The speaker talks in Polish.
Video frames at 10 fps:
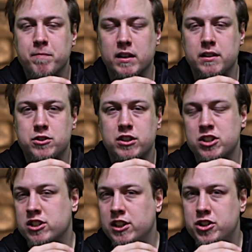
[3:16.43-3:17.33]
E, czy też
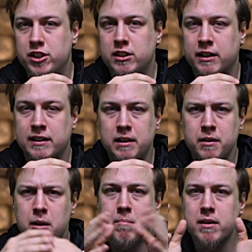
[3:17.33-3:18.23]
z liści i tak dalej,
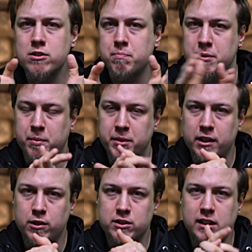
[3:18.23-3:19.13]
bardzo
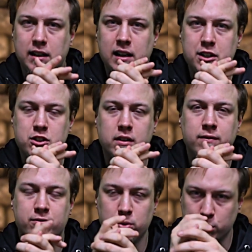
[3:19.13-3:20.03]
przypominająca laleczkę
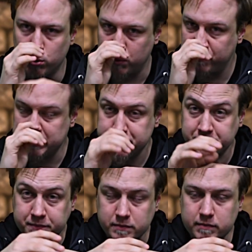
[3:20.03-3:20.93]
voodoo.
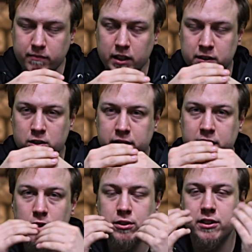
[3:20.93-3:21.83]
No
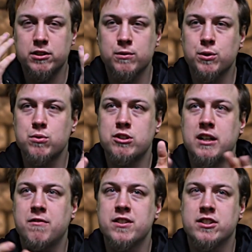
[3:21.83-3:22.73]
i oni są nią
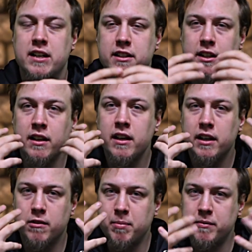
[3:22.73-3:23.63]
zachwyceni
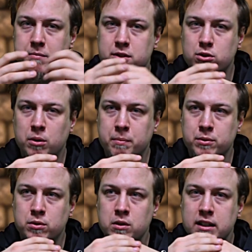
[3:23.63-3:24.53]
i w pewnym
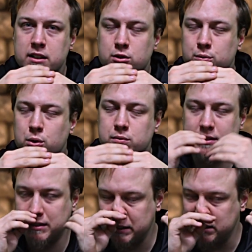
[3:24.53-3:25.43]
stopniu są nią
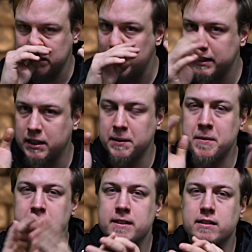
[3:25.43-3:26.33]
tak
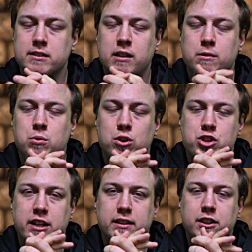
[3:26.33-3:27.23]

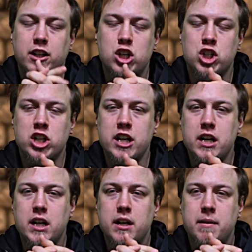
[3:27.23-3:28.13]
zauroczeni,
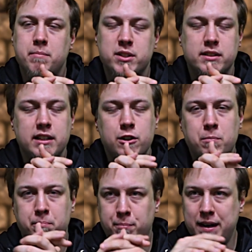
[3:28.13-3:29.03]
że przestają
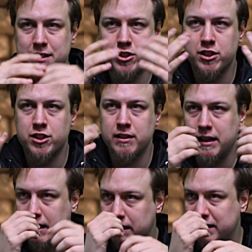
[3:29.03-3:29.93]
patrzeć
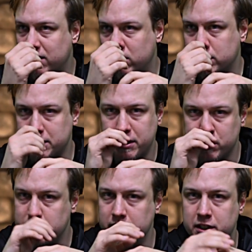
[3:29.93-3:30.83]
na
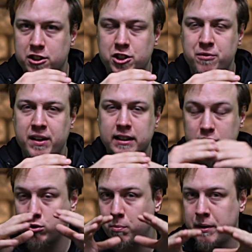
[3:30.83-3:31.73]
otaczający ich świat i
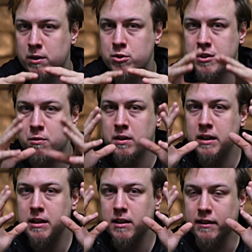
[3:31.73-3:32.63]
skupiają się
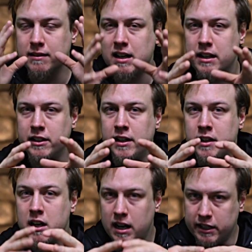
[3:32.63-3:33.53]
na niej,
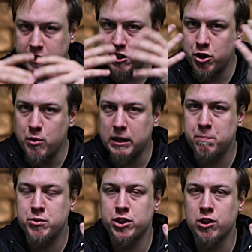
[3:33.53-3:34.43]
a nie na siłach
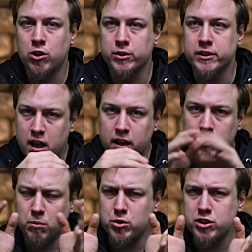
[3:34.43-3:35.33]
przyrody.
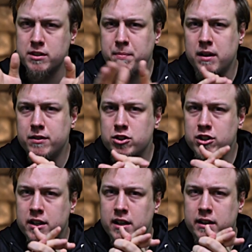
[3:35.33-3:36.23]
To może sprawić,
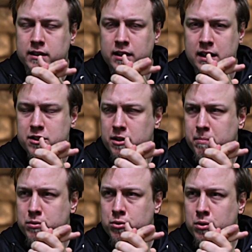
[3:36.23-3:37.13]
że gracze
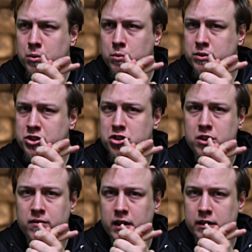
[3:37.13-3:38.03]
poczują
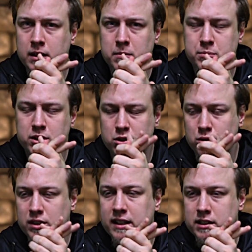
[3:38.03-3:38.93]
zdziwienie, bo przecież to
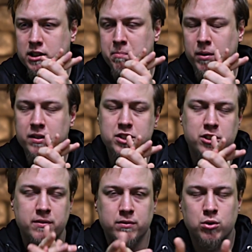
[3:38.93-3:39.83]
nie jest typowe.
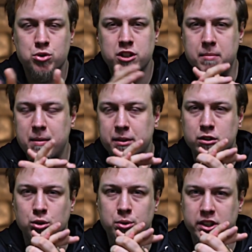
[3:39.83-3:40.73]
Jeżeli w drużynie mamy
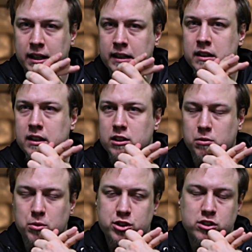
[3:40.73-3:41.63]
druida, to
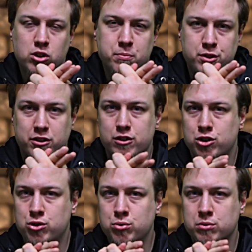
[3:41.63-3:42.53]
może zrobić
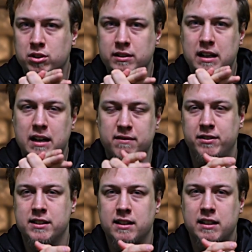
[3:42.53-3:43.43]
rzut na
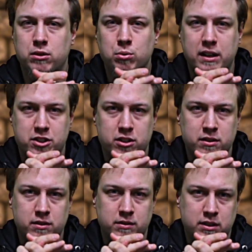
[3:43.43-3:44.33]
wiedza natura,
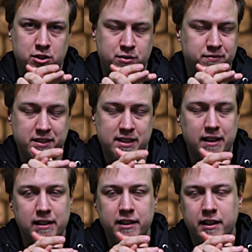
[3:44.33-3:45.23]
czy też wiedza
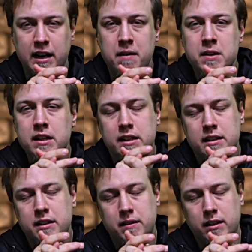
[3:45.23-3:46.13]
religia
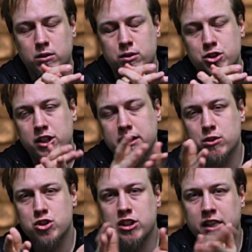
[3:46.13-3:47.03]
odnośnie
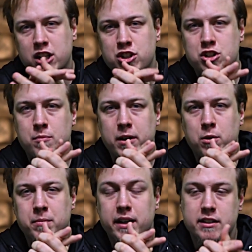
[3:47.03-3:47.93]
tego, czy takie rzeczy mają
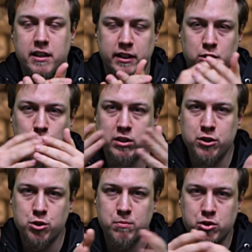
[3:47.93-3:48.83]
miejsce. I tutaj
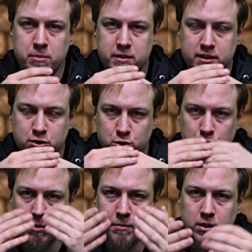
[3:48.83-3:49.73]
już możemy zacząć
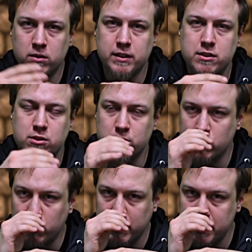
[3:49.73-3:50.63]
kombinować, co z
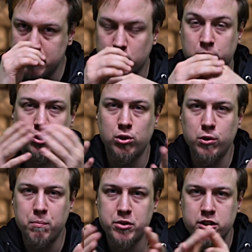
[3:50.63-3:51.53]
tą laleczką. Kto
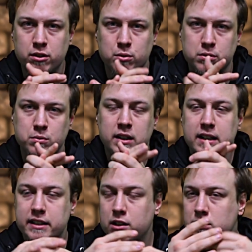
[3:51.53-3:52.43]
ją przyniósł?
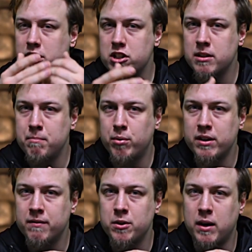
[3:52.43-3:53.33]
Jak ona się tam
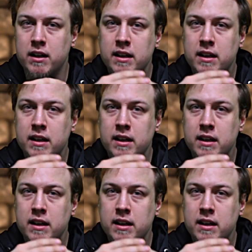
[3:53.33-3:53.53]
pojawiła?